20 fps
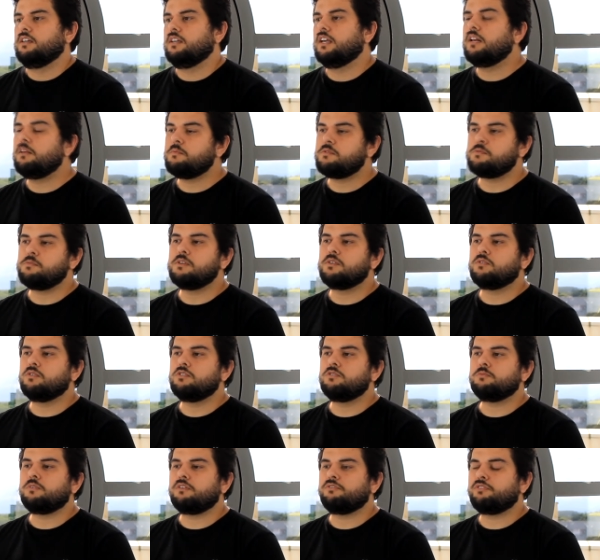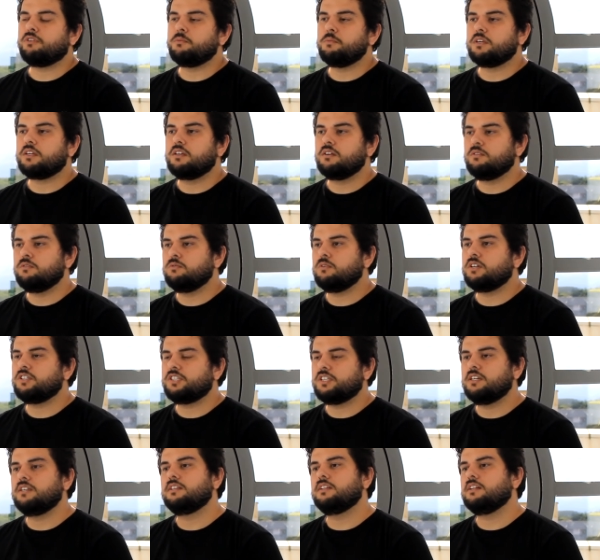E ele me explicou de uma forma que eu
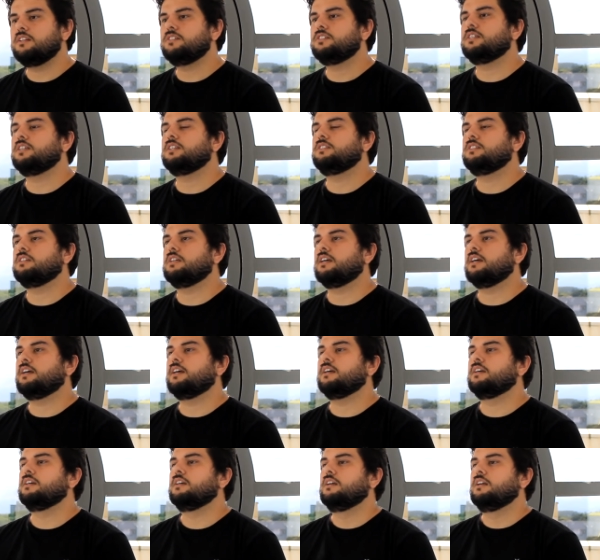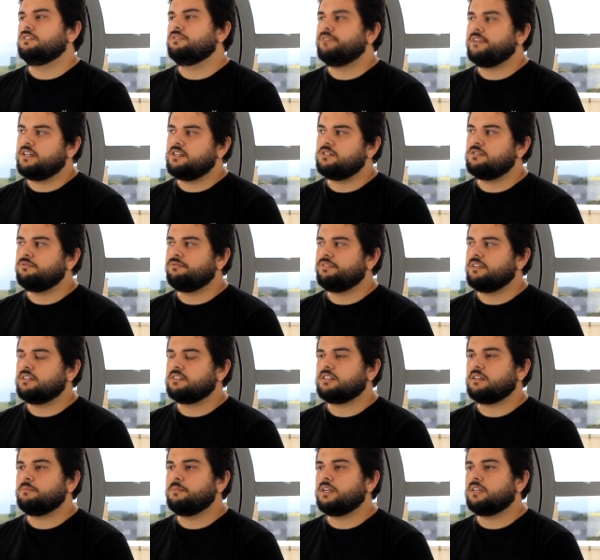achei inteligente, que é diferente de um
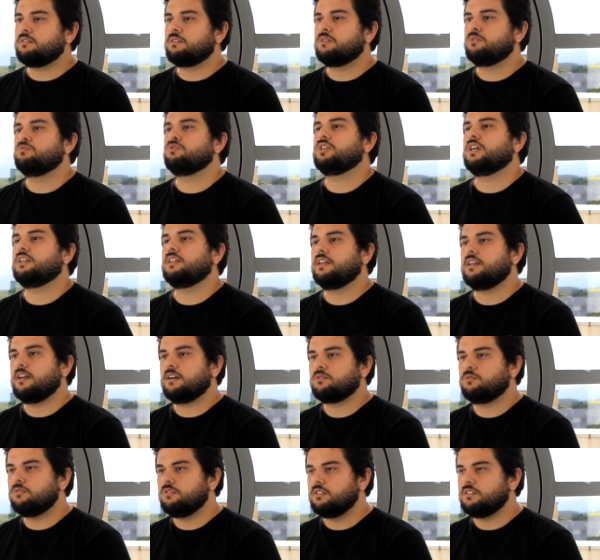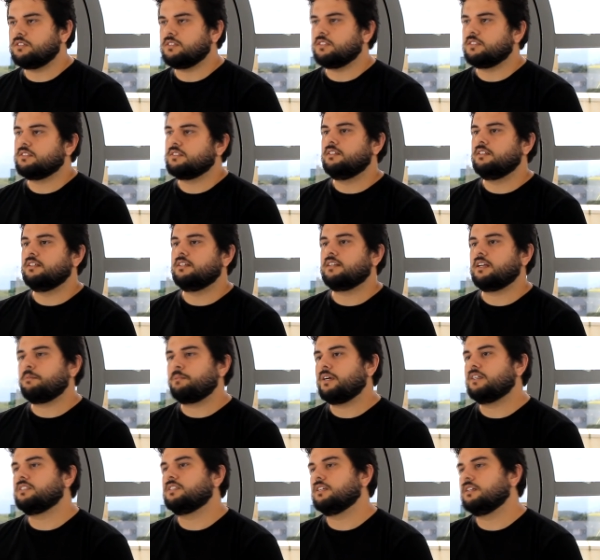financiamento que tu já tem a coisa e está
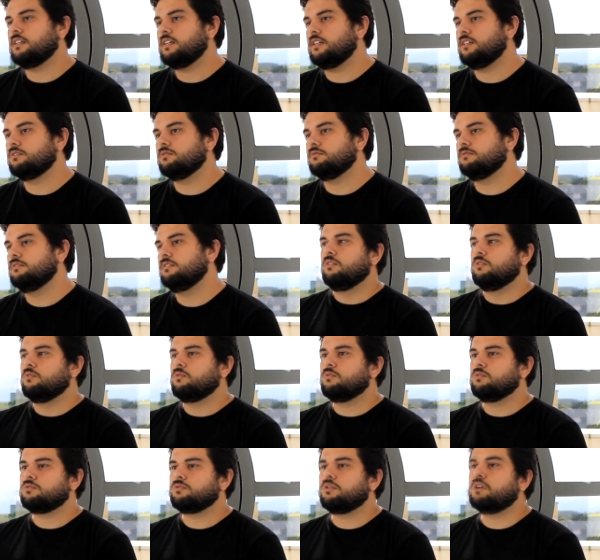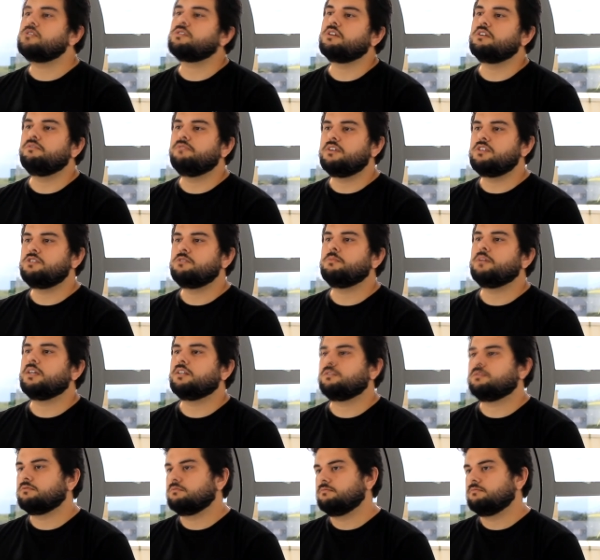parcelando, o consórcio é um investimento.